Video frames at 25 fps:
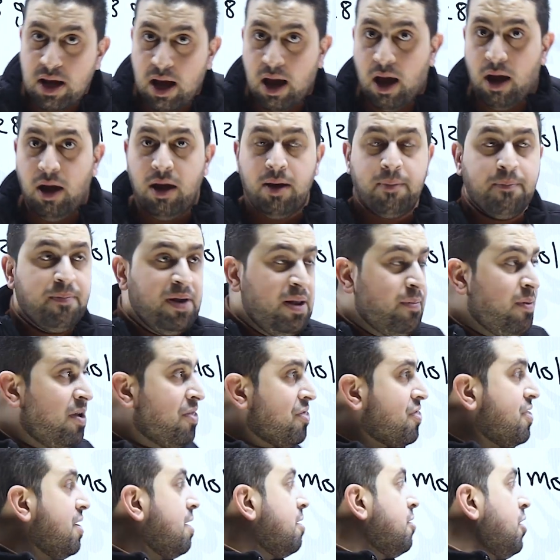اها
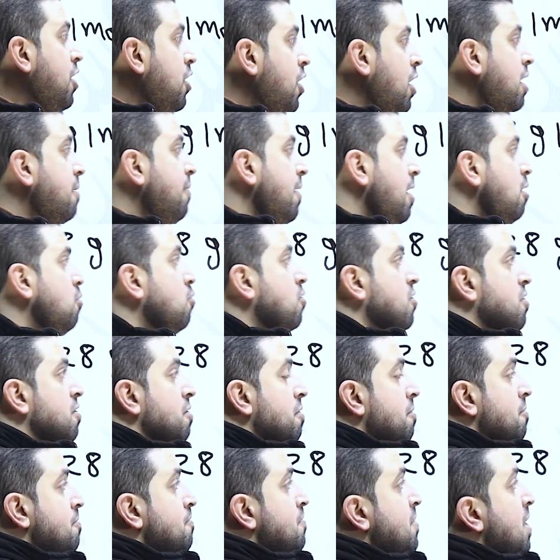بالمنطق طيب حلو
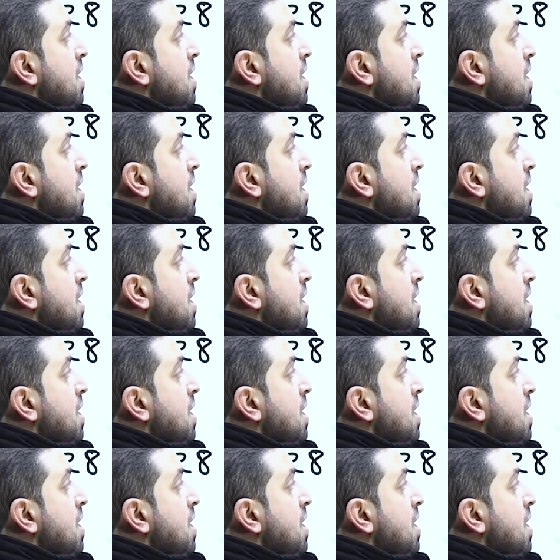كثير